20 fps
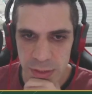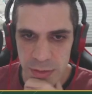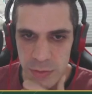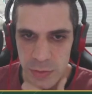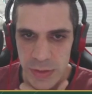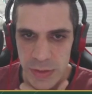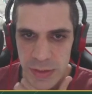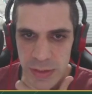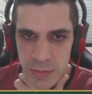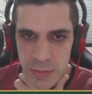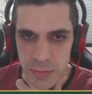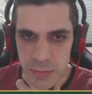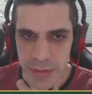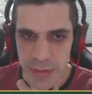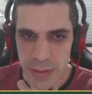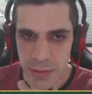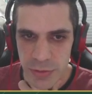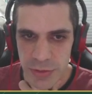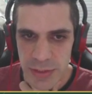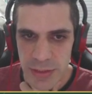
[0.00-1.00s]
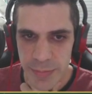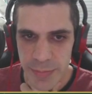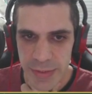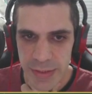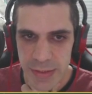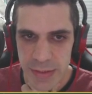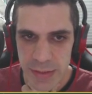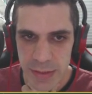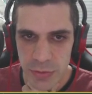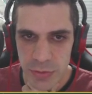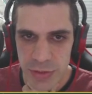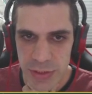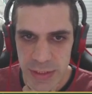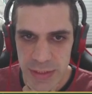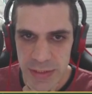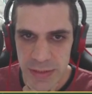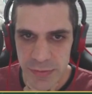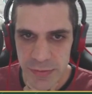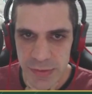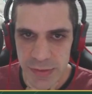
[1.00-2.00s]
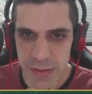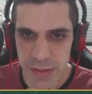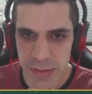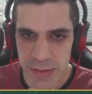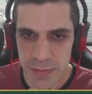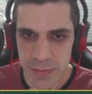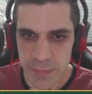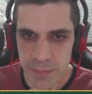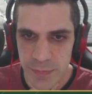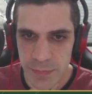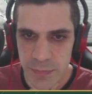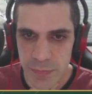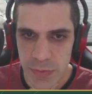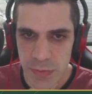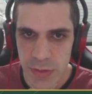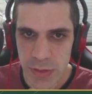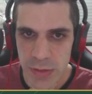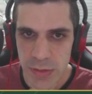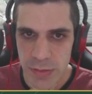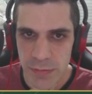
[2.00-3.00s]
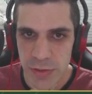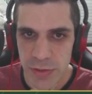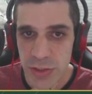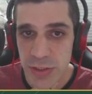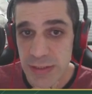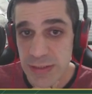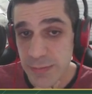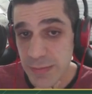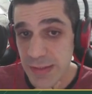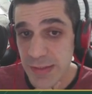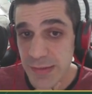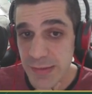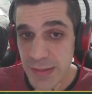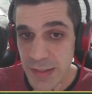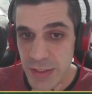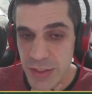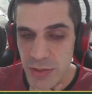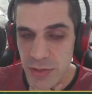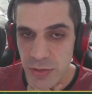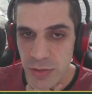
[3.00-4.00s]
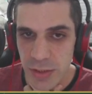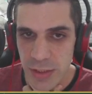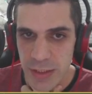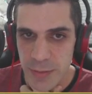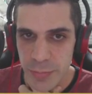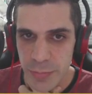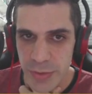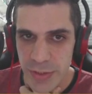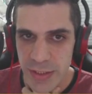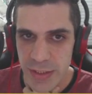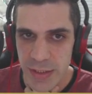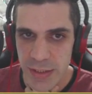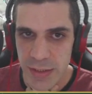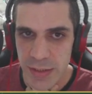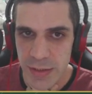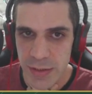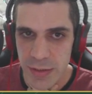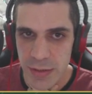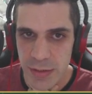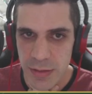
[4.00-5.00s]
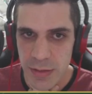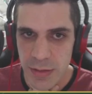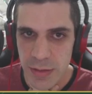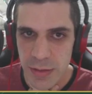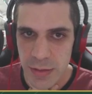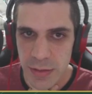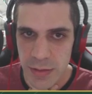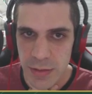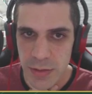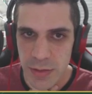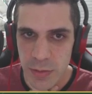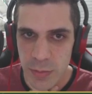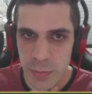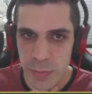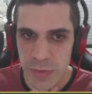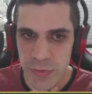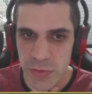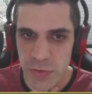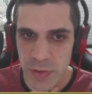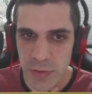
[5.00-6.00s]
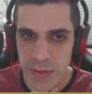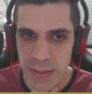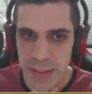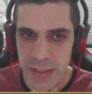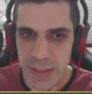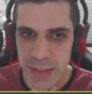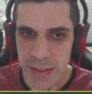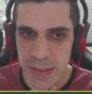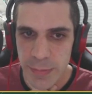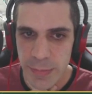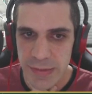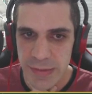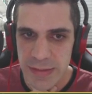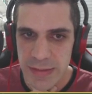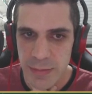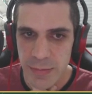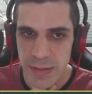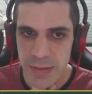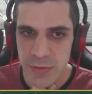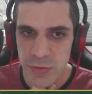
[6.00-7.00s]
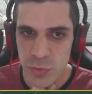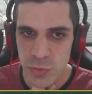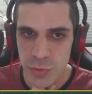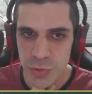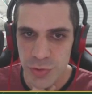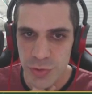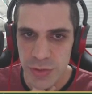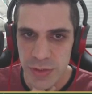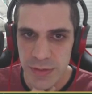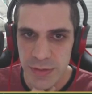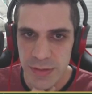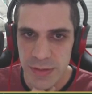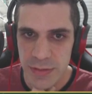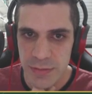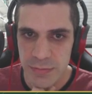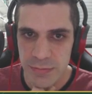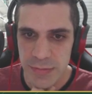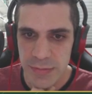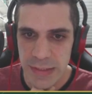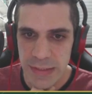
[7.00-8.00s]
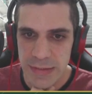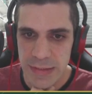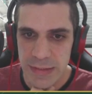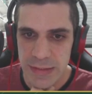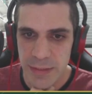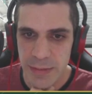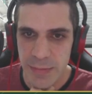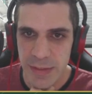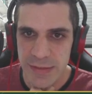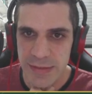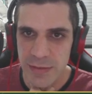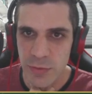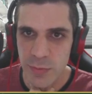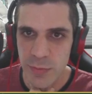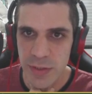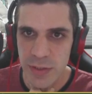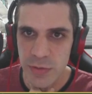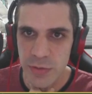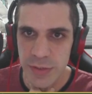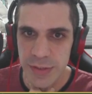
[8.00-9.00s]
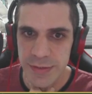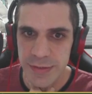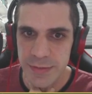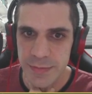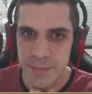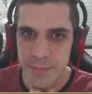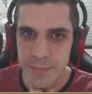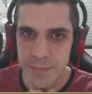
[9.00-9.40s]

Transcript: a torre em D1, que é onde ela, perte onde ela deve estar. Vai jogar dama D7 agora, porque o pessoal é basicamente sujo, né? Então tem que tentar ameaçar alguma coisa.